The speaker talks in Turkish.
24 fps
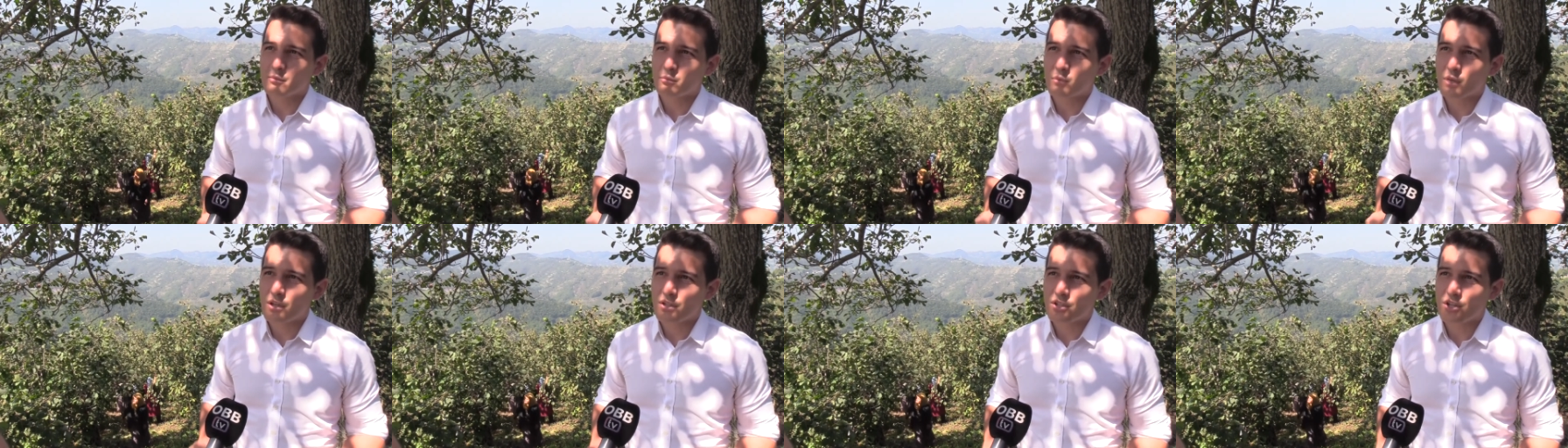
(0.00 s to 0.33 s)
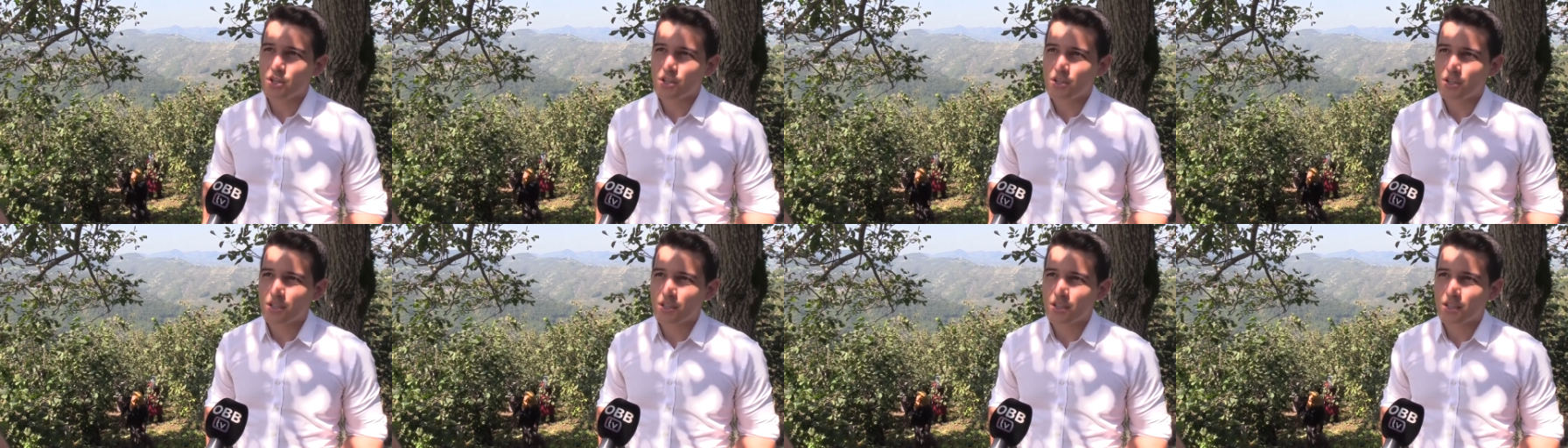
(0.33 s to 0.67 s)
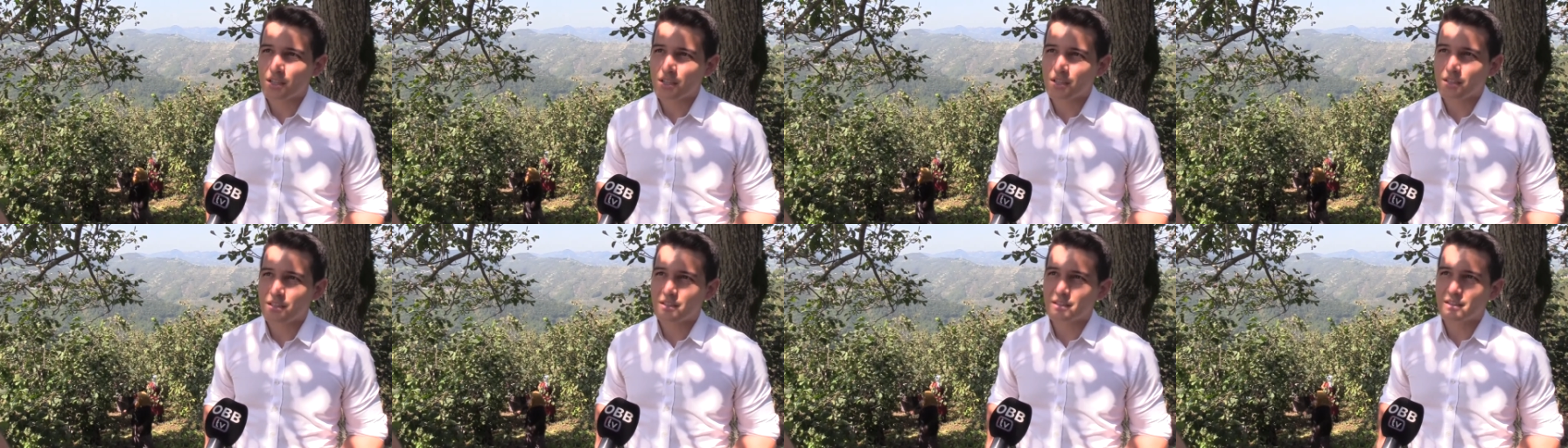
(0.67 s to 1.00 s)

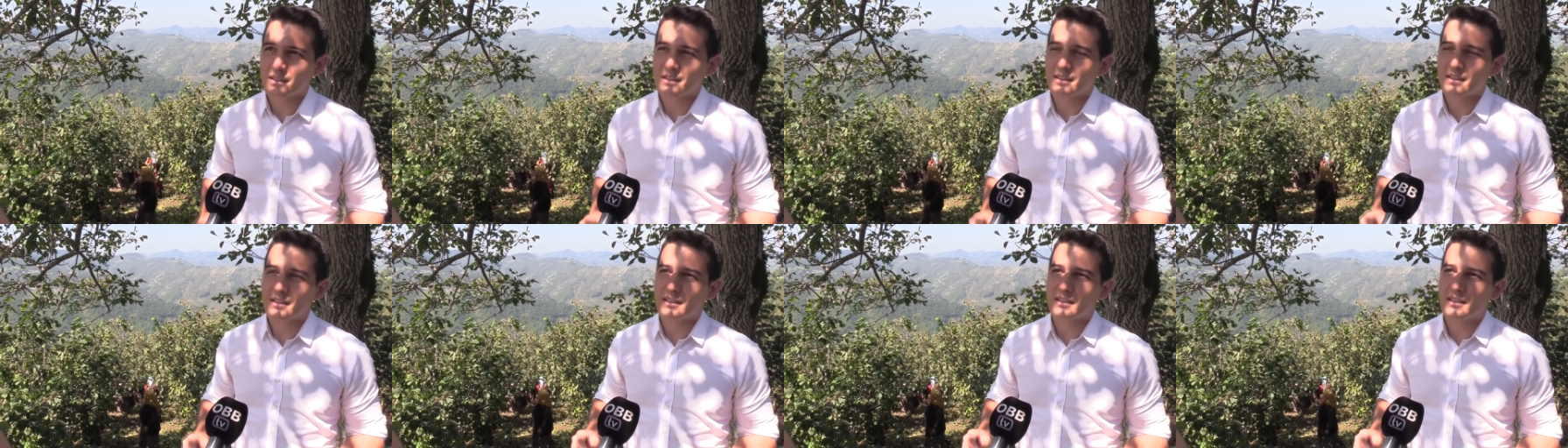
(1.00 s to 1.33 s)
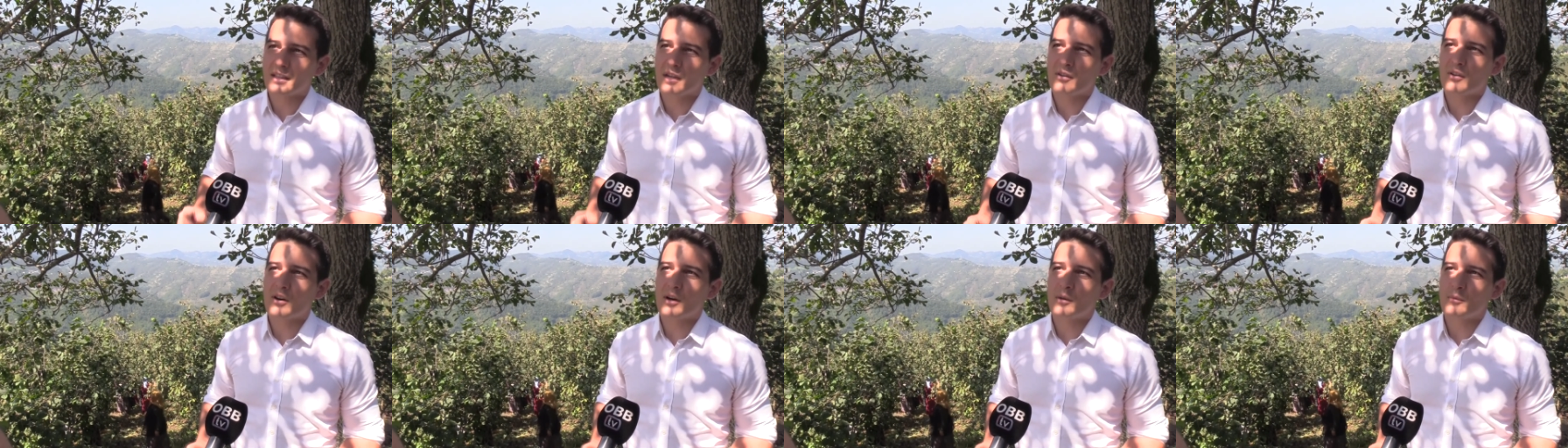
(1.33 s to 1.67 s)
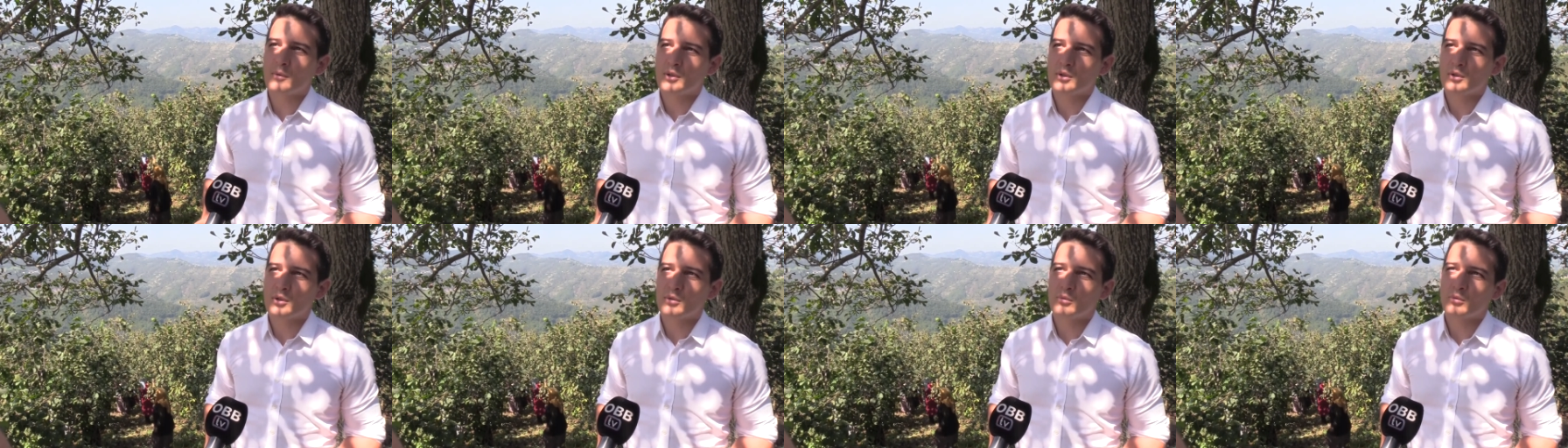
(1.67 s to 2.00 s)
başarıyla e, devam
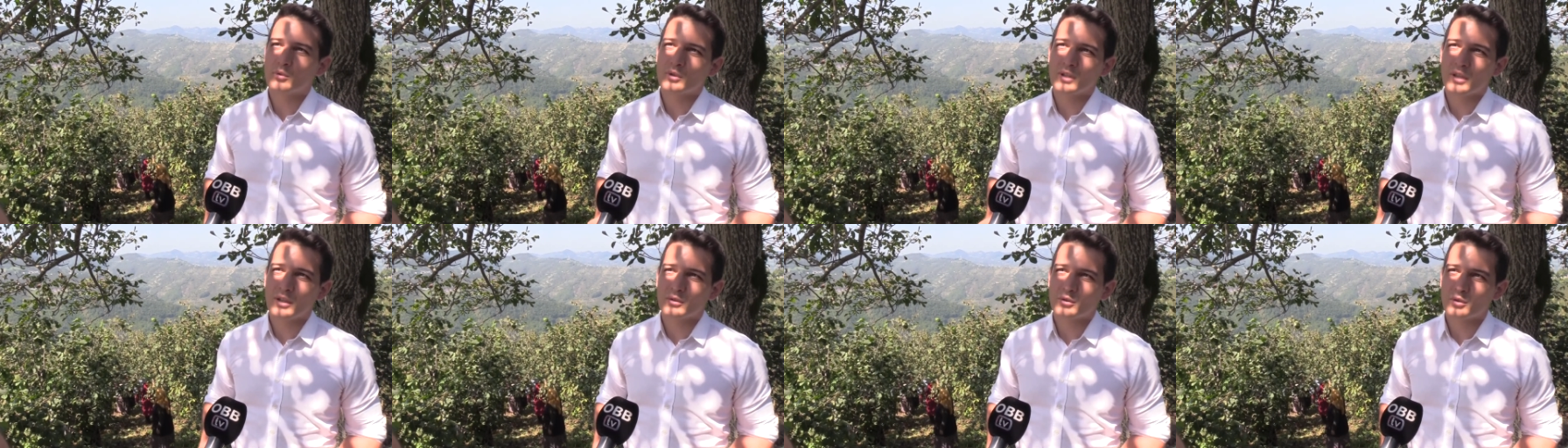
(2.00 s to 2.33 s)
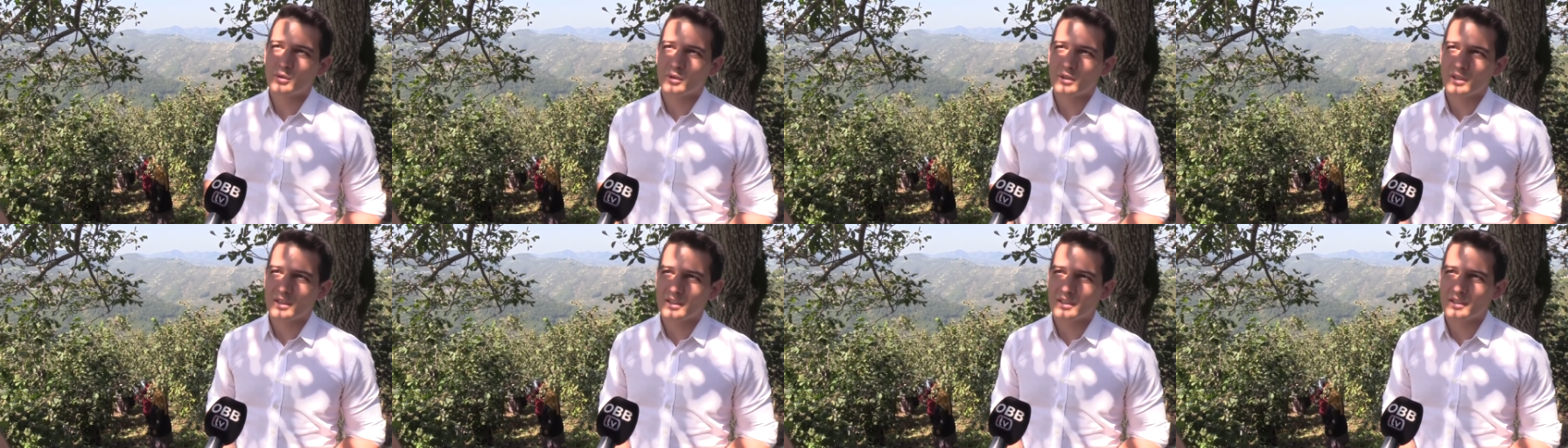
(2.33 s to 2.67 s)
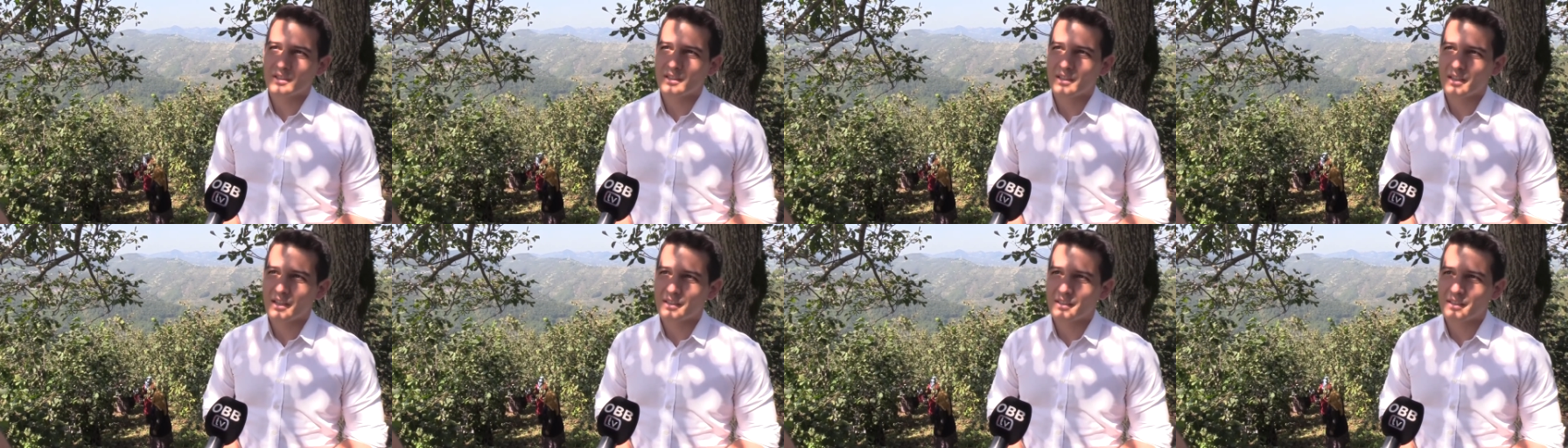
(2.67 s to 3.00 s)
ediyor. Bundan sonraki
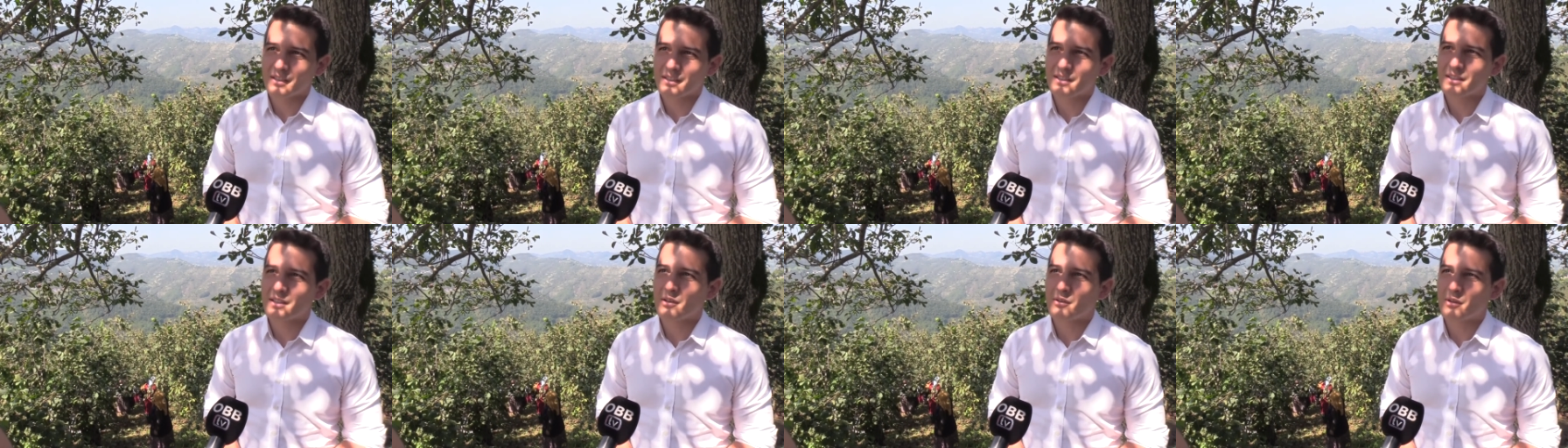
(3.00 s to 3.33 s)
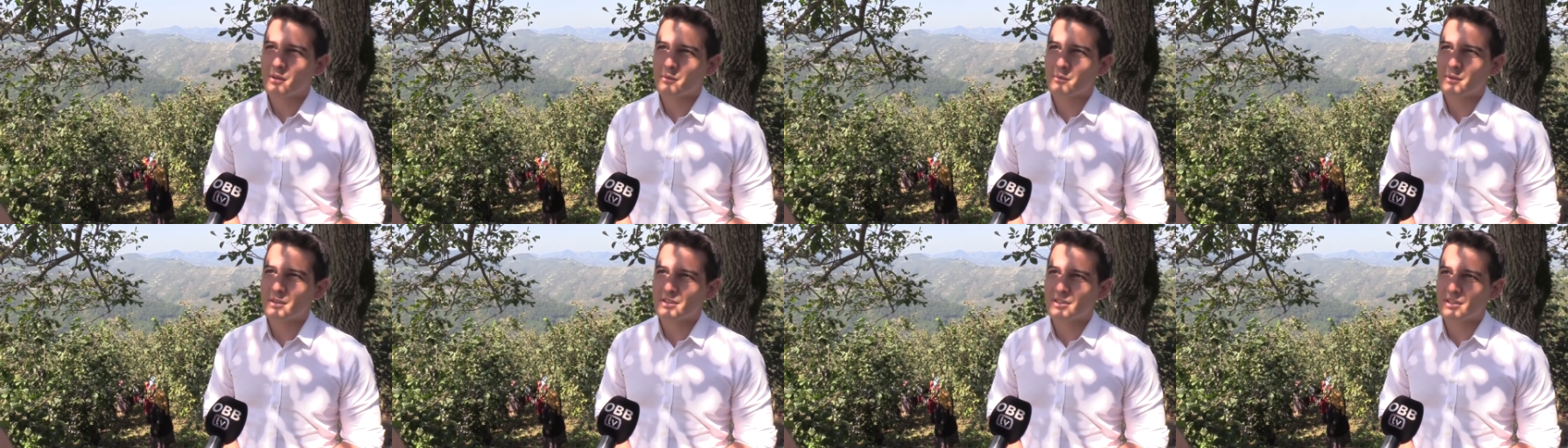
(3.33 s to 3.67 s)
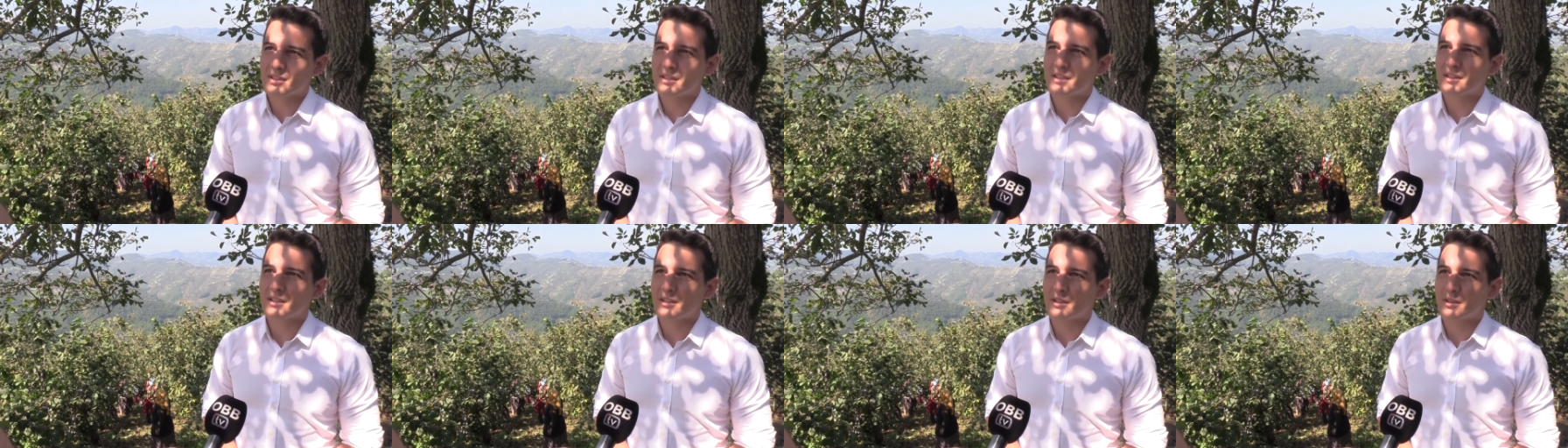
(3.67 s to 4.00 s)
yıllarda da devam
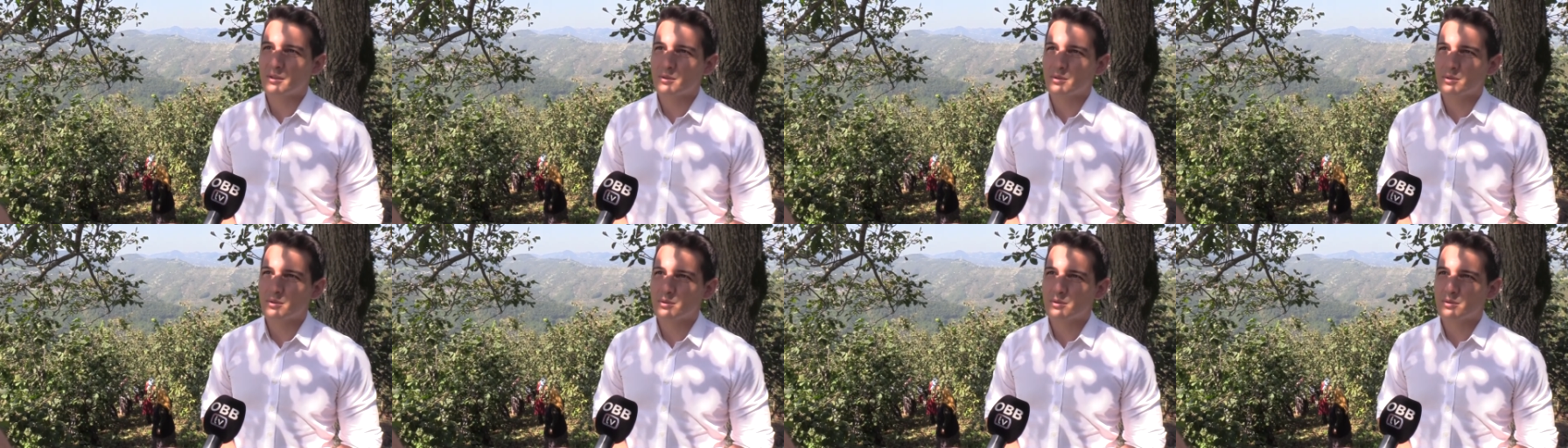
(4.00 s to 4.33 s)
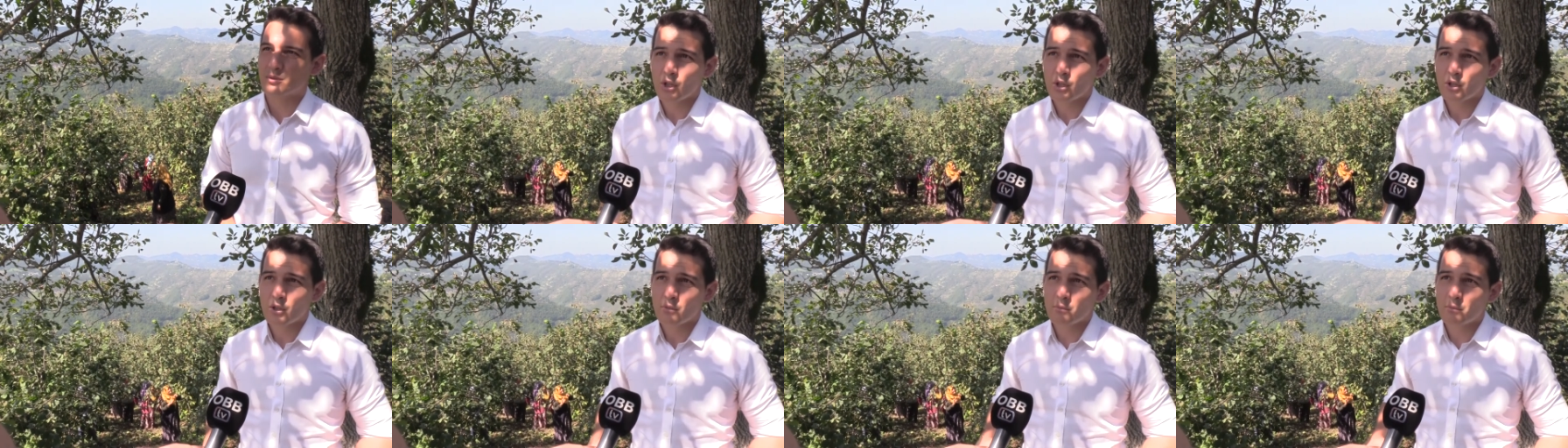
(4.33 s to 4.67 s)
edeceğine inanıyoruz.